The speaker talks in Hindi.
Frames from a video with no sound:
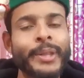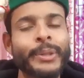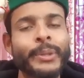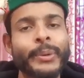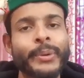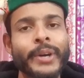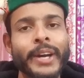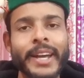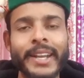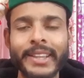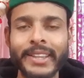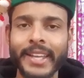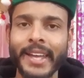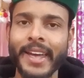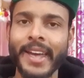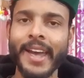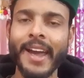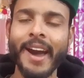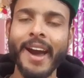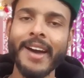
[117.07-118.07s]
तो करते
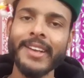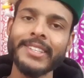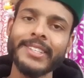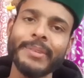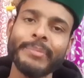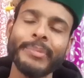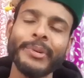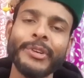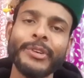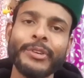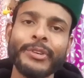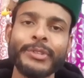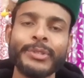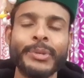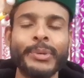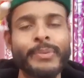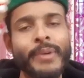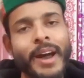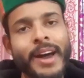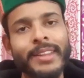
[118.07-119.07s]
हैं आज की वीडियो की
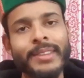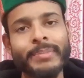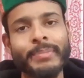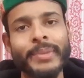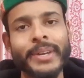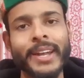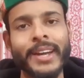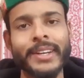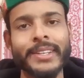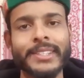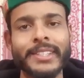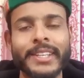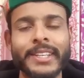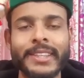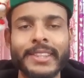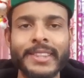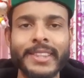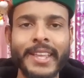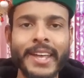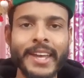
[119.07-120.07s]
शुरुआत बिना किसी
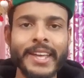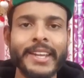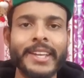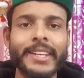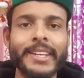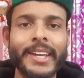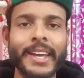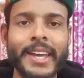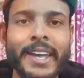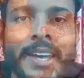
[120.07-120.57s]
देरी के